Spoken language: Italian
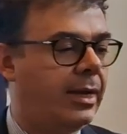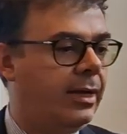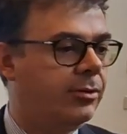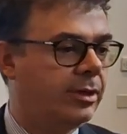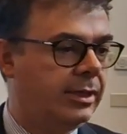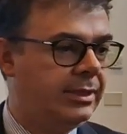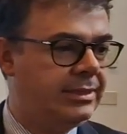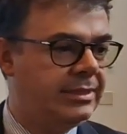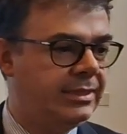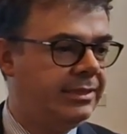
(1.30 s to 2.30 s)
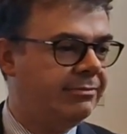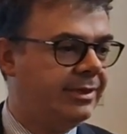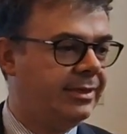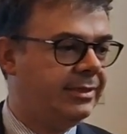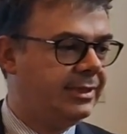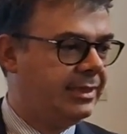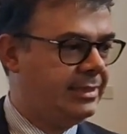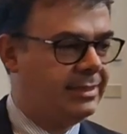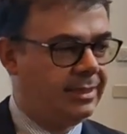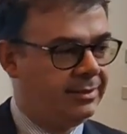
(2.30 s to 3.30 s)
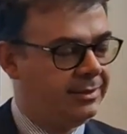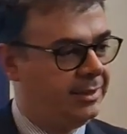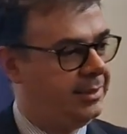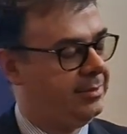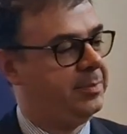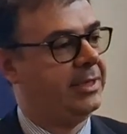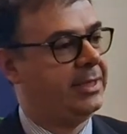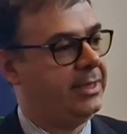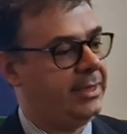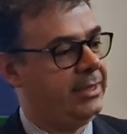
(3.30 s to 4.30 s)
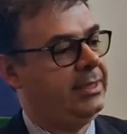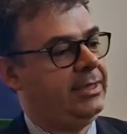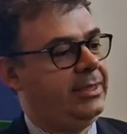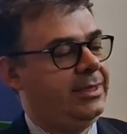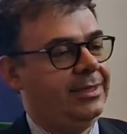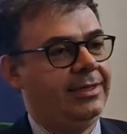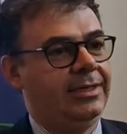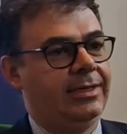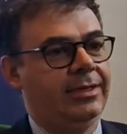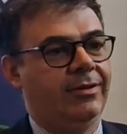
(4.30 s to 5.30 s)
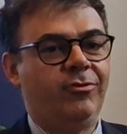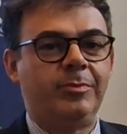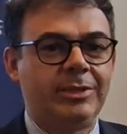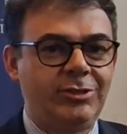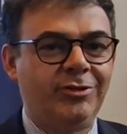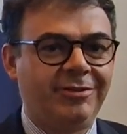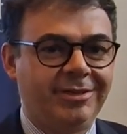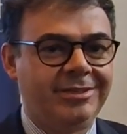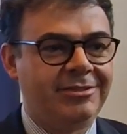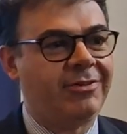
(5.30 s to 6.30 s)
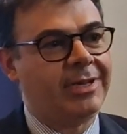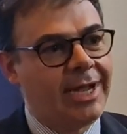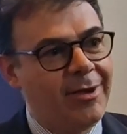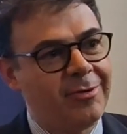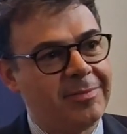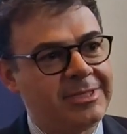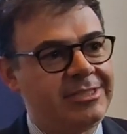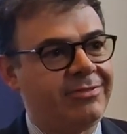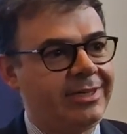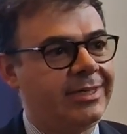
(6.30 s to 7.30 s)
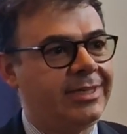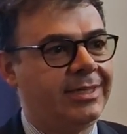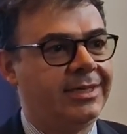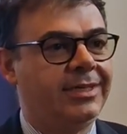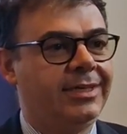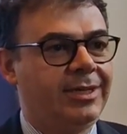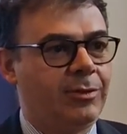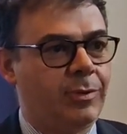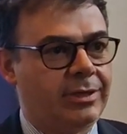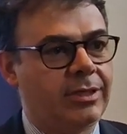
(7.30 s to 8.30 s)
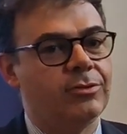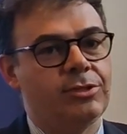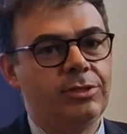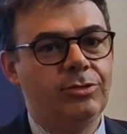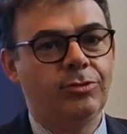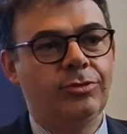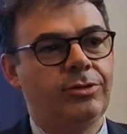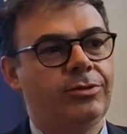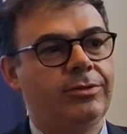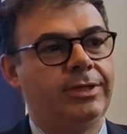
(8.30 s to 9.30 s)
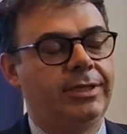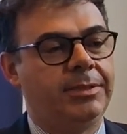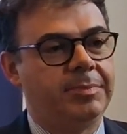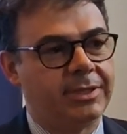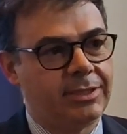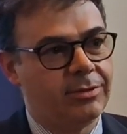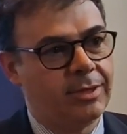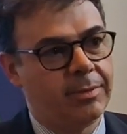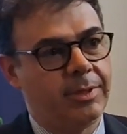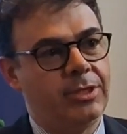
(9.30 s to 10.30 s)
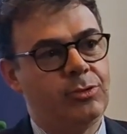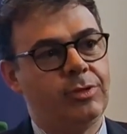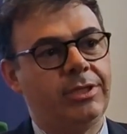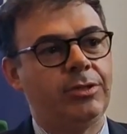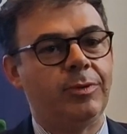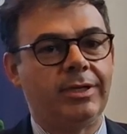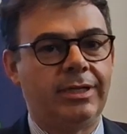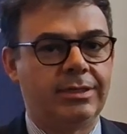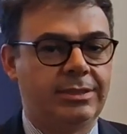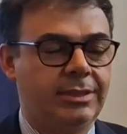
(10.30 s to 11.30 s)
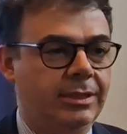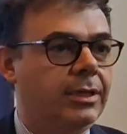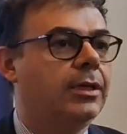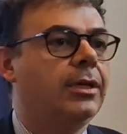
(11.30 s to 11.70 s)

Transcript: Allora, l'iniziativa è interessante perché eh, la formazione eh, si fa in aula, ma si fa anche guardandosi intorno e in particolare per gli studenti guardarsi